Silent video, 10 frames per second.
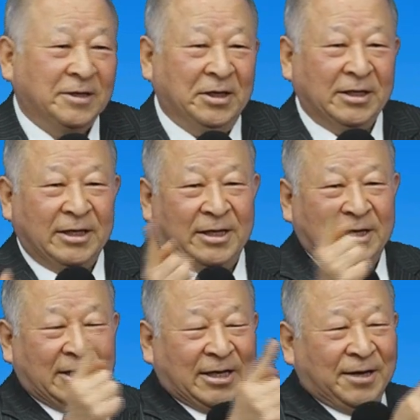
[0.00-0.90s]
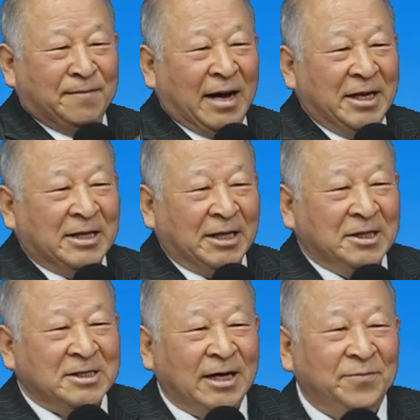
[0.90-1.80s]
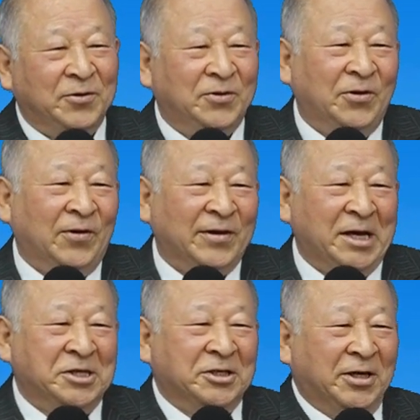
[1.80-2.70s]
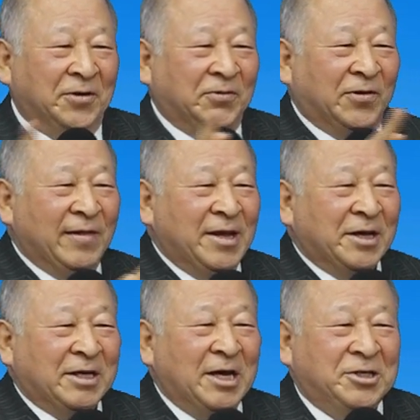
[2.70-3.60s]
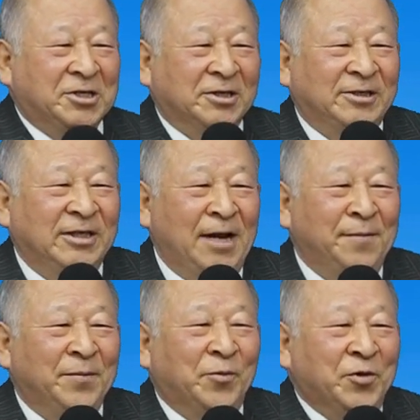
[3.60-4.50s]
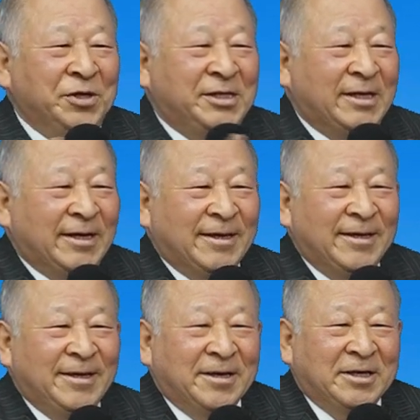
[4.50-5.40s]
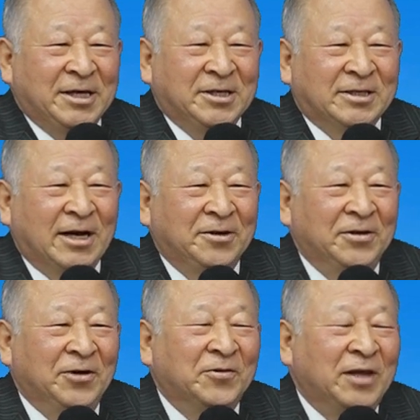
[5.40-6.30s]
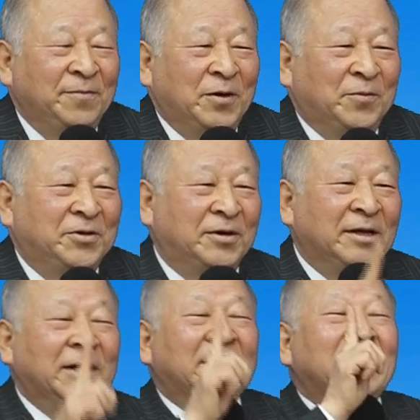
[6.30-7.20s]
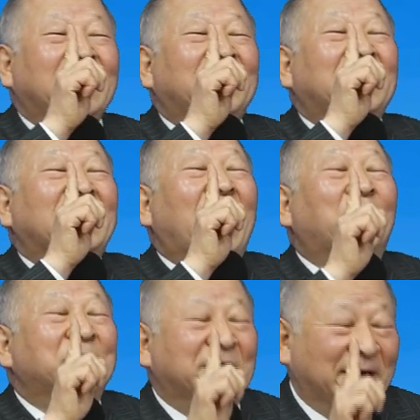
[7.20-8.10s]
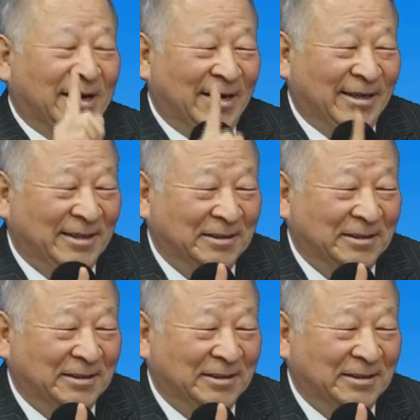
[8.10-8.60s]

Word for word: 그렇게 많이 따던 사람들도 개척해 놓고 개척 그날만 모이지 개척 다끝난그 다음 날부터는 나 혼자야.